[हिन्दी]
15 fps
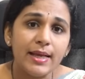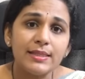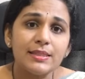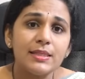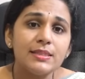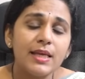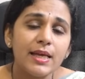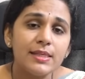
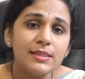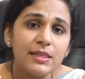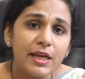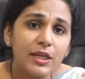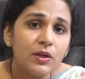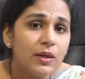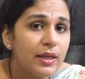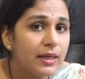एक्सरसाइज
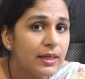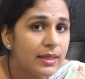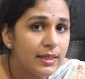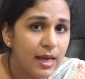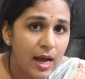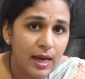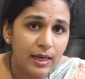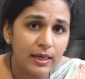रेगुलरली
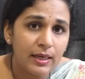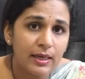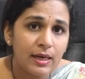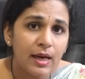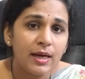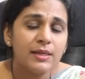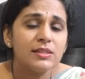ना करना